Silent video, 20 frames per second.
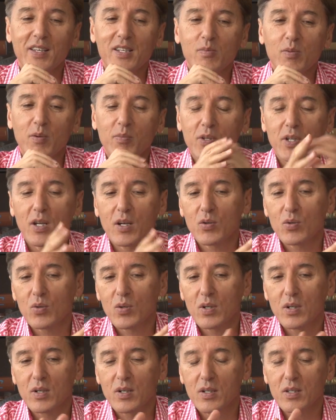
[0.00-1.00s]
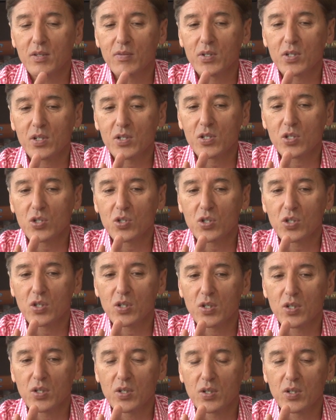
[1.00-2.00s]
Я вспоминаю 2002
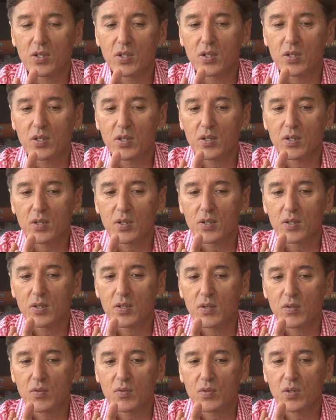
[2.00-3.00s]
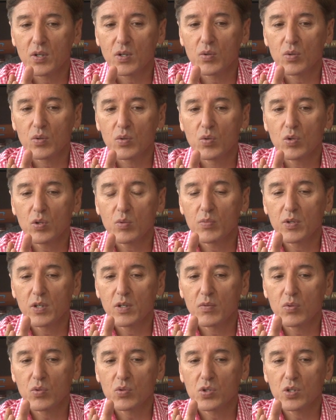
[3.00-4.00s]
э, год,
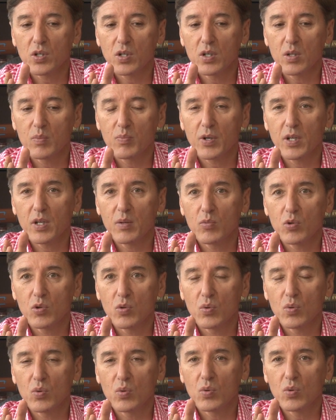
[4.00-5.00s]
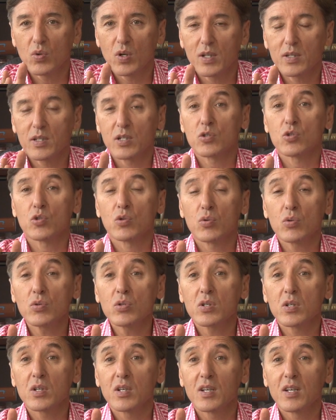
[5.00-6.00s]
мне вручили премию «Алтын
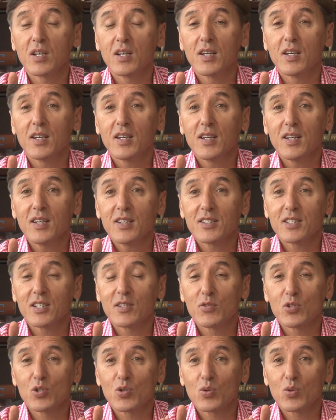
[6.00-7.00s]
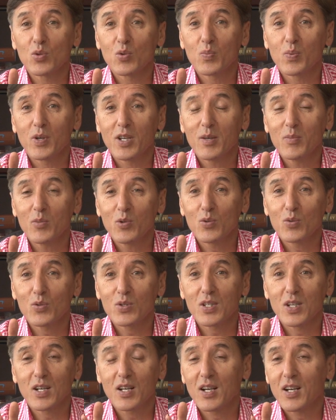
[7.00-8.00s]
Жулдус», телевизионную премию
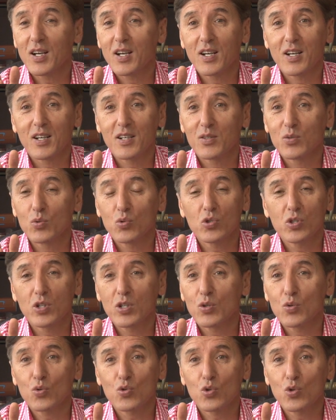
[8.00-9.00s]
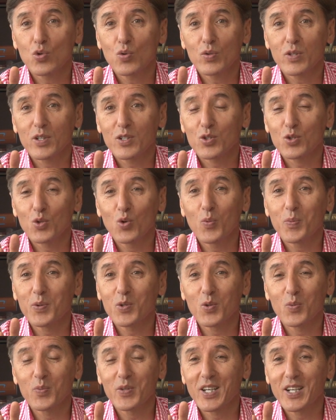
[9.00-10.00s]
за лучшее ток-шоу. Так что
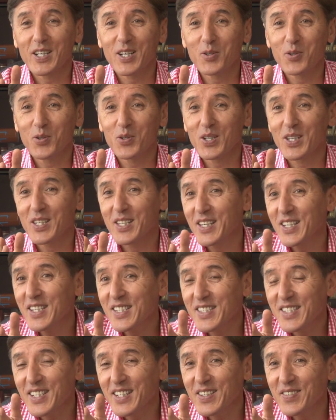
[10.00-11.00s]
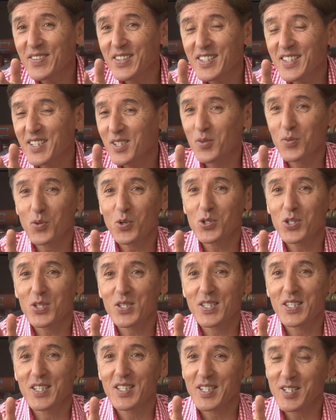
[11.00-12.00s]
опыт у меня какой-то есть, телевидение
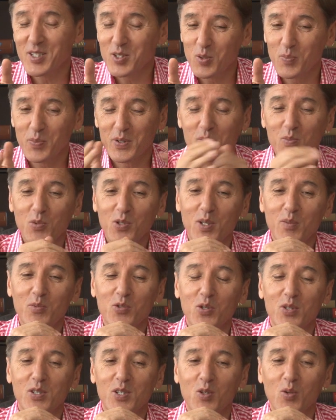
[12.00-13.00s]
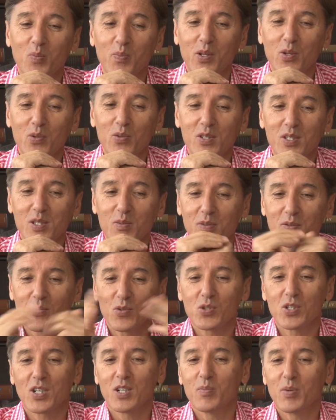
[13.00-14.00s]
творческий. Так что посмотрим, что из этого получится. Мы
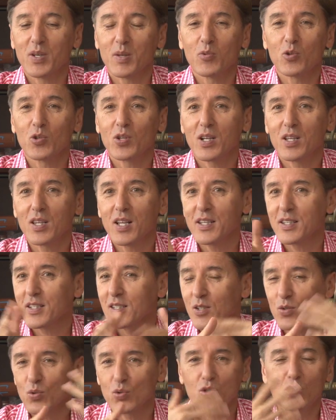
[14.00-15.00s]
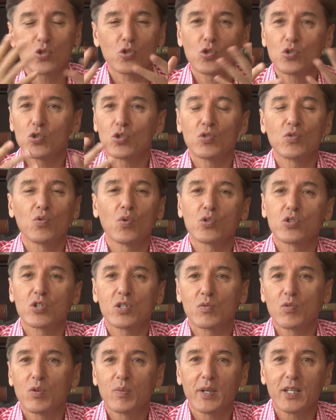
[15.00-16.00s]
вручали премию Тарлан, это тоже чуть-чуть к
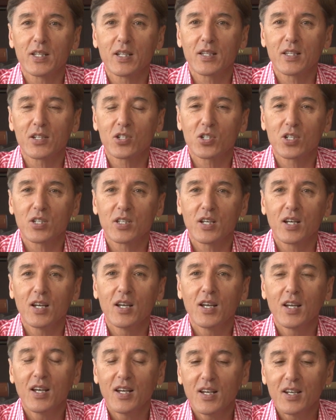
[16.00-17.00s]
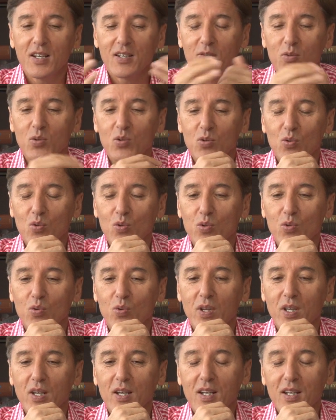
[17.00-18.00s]
творчеству имеет отношение, вот, к
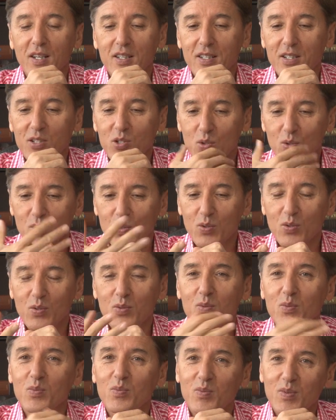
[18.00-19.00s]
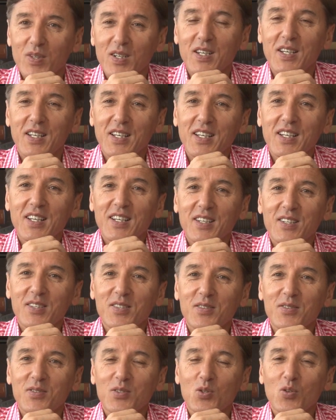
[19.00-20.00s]
культуре. Так что
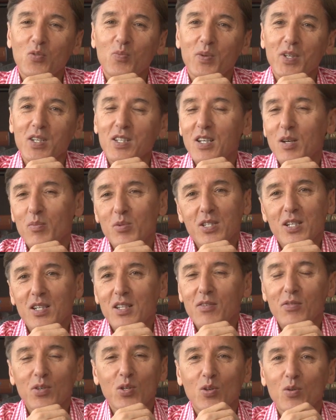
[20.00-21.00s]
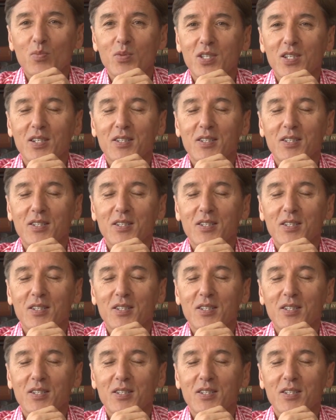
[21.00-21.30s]
все впереди, обязательно вернемся.